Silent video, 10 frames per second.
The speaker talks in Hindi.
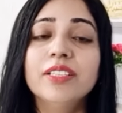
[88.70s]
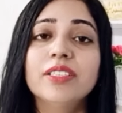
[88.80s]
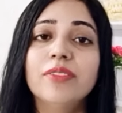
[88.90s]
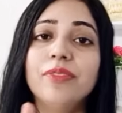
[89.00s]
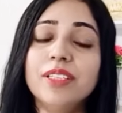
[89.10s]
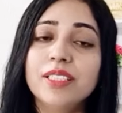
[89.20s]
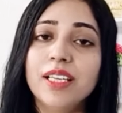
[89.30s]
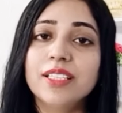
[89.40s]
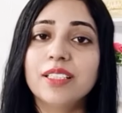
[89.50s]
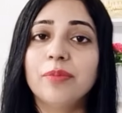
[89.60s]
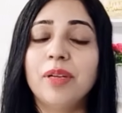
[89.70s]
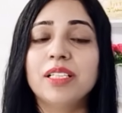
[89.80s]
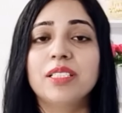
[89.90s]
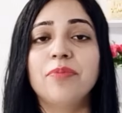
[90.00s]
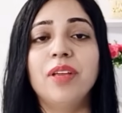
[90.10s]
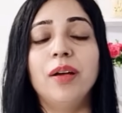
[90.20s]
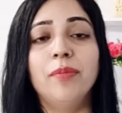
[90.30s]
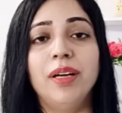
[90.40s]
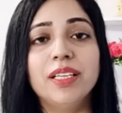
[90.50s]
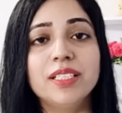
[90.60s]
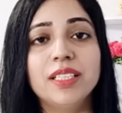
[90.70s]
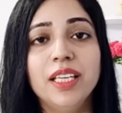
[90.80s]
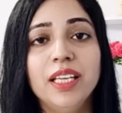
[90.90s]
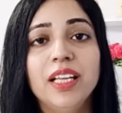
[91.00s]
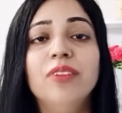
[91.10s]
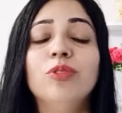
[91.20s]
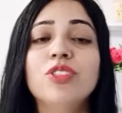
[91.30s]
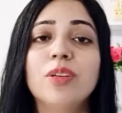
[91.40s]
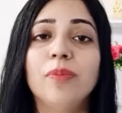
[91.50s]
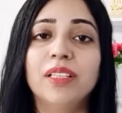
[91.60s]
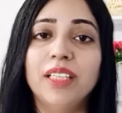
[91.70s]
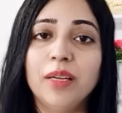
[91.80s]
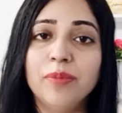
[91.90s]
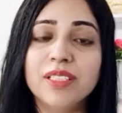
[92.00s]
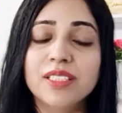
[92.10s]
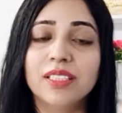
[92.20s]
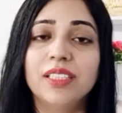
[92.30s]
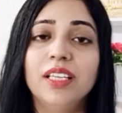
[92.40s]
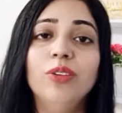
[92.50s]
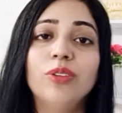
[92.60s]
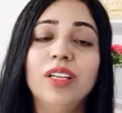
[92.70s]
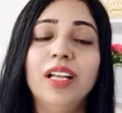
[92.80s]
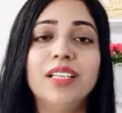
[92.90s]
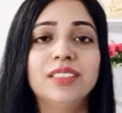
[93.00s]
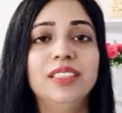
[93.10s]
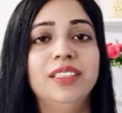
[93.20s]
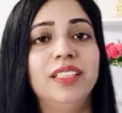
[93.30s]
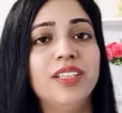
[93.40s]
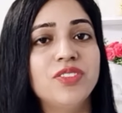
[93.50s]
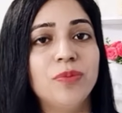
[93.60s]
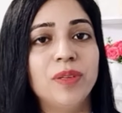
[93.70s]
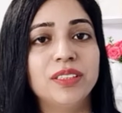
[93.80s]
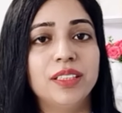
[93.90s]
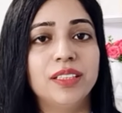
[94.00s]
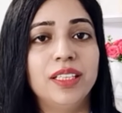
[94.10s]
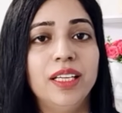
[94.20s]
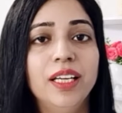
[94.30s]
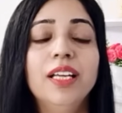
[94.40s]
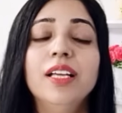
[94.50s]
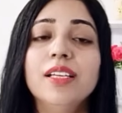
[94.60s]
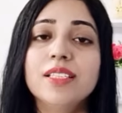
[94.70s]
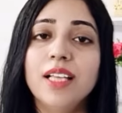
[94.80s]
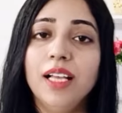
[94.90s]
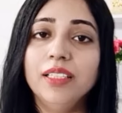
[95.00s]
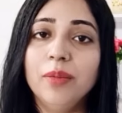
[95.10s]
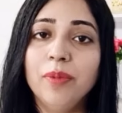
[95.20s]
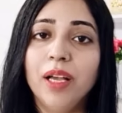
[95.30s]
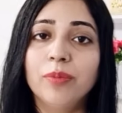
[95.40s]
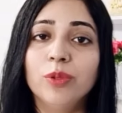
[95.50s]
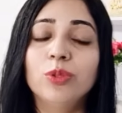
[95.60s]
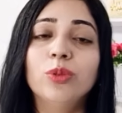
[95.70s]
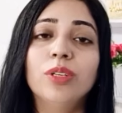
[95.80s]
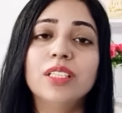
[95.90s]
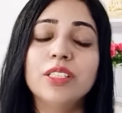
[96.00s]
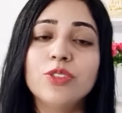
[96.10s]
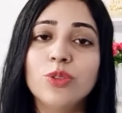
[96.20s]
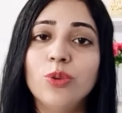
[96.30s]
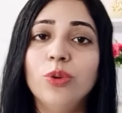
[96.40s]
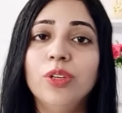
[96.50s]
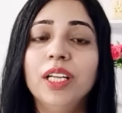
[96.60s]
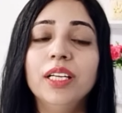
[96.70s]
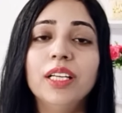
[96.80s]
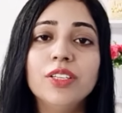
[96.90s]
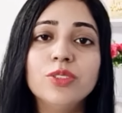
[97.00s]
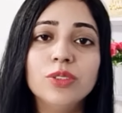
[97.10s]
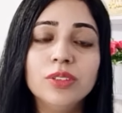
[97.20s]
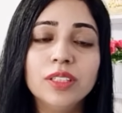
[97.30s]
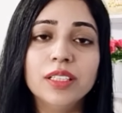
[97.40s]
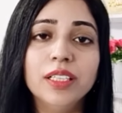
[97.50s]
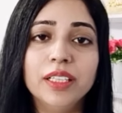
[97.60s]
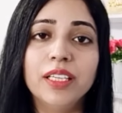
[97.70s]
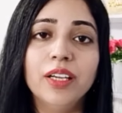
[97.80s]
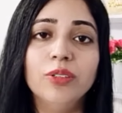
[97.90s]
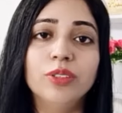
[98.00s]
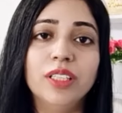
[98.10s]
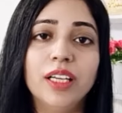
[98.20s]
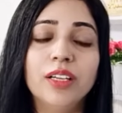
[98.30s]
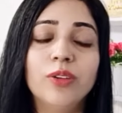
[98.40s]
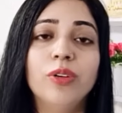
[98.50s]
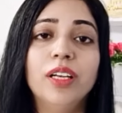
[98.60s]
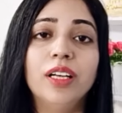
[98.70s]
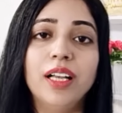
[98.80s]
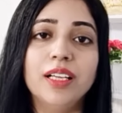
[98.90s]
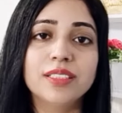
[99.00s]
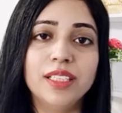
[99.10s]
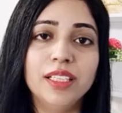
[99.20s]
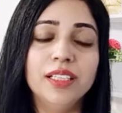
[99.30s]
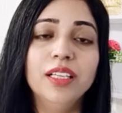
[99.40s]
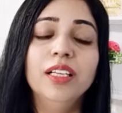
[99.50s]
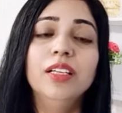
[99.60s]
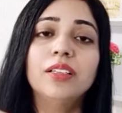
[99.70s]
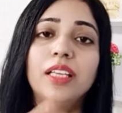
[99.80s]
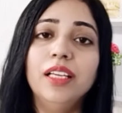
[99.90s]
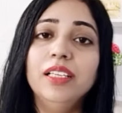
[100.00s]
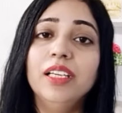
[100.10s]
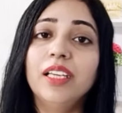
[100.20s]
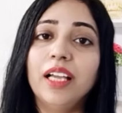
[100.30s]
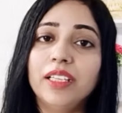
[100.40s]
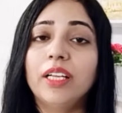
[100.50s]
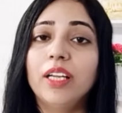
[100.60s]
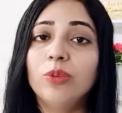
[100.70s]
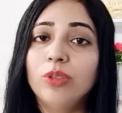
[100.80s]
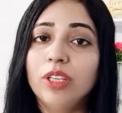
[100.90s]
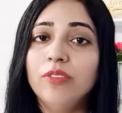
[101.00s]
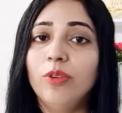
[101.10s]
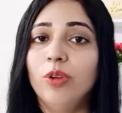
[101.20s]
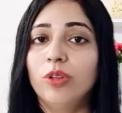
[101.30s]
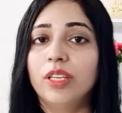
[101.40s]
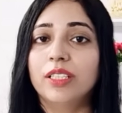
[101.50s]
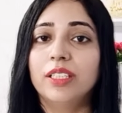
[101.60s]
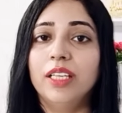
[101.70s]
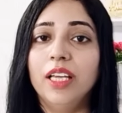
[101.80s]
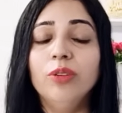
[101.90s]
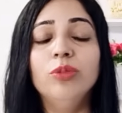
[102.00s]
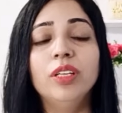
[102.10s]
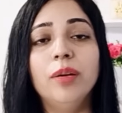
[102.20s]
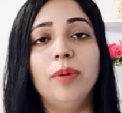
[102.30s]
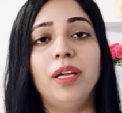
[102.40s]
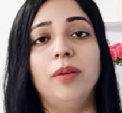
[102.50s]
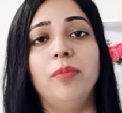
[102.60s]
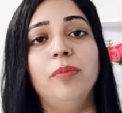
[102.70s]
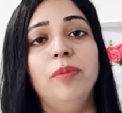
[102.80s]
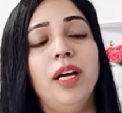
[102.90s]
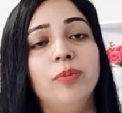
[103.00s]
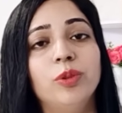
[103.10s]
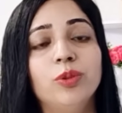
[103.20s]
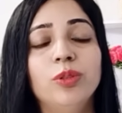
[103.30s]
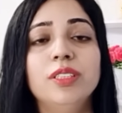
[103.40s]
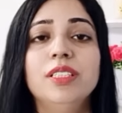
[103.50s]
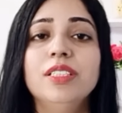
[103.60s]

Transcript: सिर्फ इसके इस्तेमाल से भी हमारी स्किन है वो चमकदार बन सकती है और ग्लास की तरह चमक सकती है साथ ही मैं आपको थोड़ा सा जो कोरियन की जो लड़कियां होती है कोरियन ग्लास स्किन के लिए क्या क्या क्या रूटीन फॉलो करती है उनके बारे में भी आपको थोड़ी सी